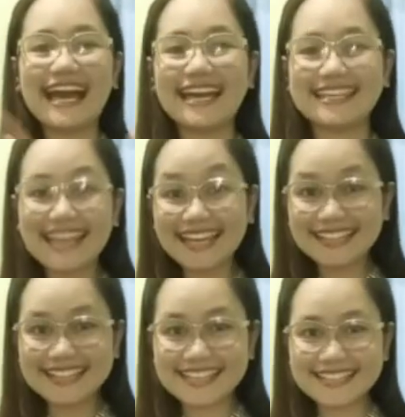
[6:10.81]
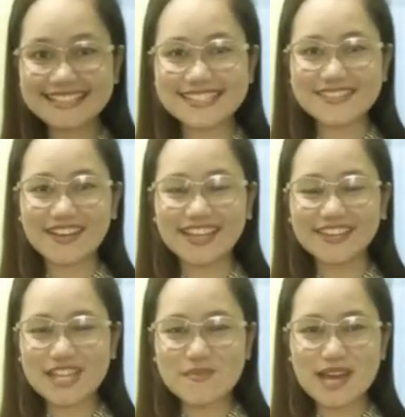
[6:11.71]
Ayan, kids! So,
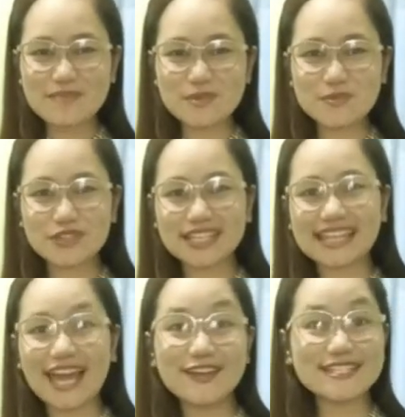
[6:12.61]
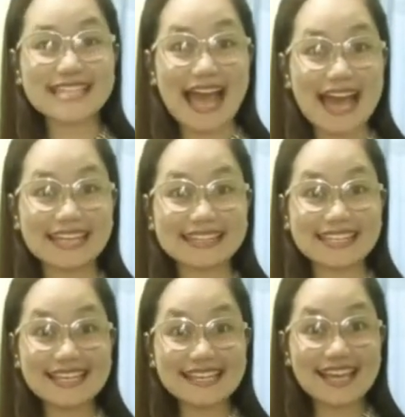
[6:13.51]
ngayon naman, pupunta tayo sa
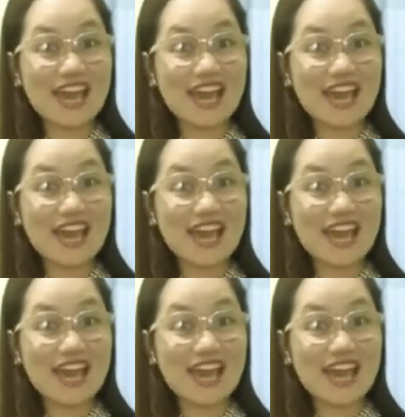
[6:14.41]
ating